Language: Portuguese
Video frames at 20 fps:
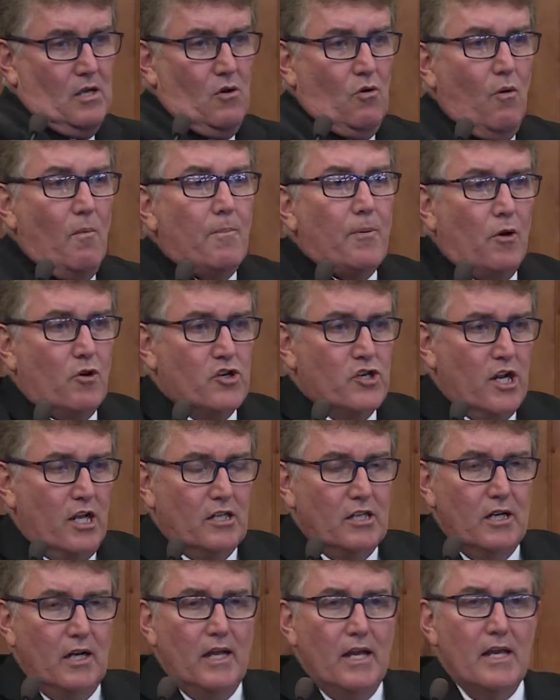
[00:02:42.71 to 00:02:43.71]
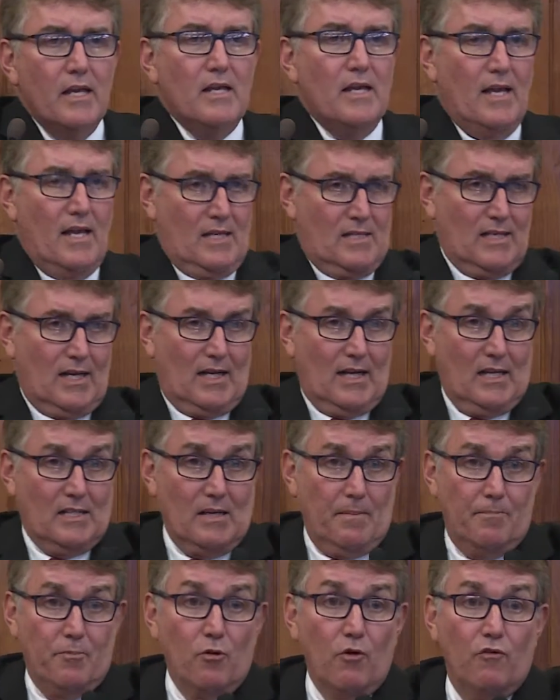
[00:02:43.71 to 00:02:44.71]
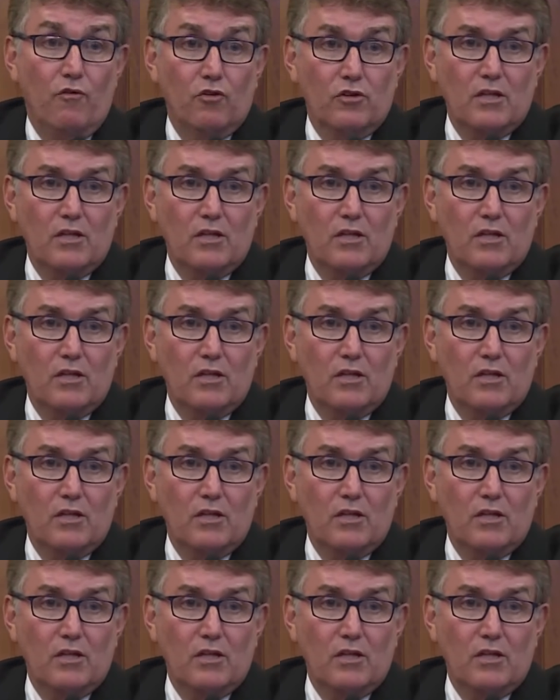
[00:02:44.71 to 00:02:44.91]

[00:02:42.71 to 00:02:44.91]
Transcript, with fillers: um projeto de lei, essa casa aprovou